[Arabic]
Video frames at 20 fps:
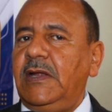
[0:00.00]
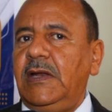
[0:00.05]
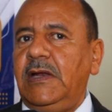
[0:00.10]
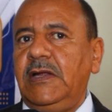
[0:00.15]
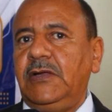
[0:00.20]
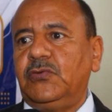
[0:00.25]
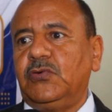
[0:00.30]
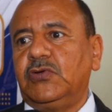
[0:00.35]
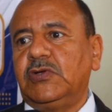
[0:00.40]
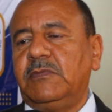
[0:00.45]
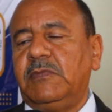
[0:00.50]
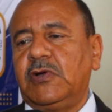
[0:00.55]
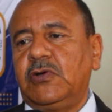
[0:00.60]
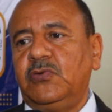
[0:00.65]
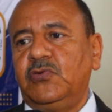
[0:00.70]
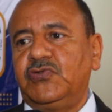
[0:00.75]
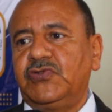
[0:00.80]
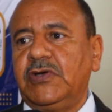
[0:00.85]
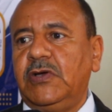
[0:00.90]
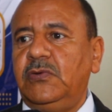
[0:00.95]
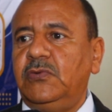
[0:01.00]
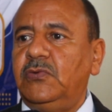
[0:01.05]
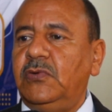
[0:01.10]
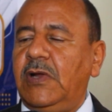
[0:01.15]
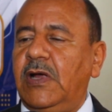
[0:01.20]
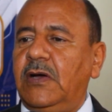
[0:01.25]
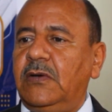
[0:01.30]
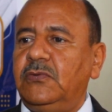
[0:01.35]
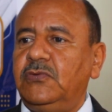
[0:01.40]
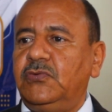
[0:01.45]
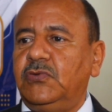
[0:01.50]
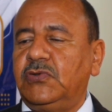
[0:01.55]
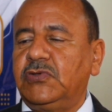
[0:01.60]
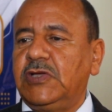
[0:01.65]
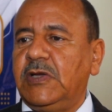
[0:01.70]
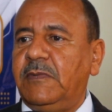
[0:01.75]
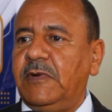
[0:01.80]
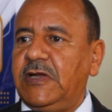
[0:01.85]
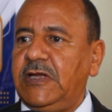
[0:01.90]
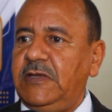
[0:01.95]
اللي تعتبر النسخة الأولى
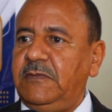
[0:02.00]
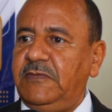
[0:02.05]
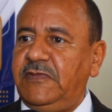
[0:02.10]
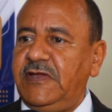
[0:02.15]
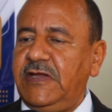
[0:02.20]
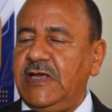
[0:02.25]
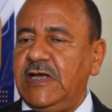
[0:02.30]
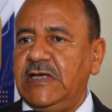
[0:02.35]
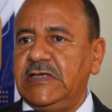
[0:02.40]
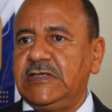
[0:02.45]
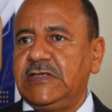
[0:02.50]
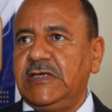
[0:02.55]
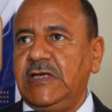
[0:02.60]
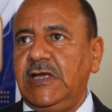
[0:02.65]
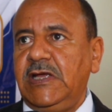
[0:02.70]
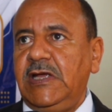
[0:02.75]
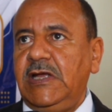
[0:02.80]
تعتبر امتياز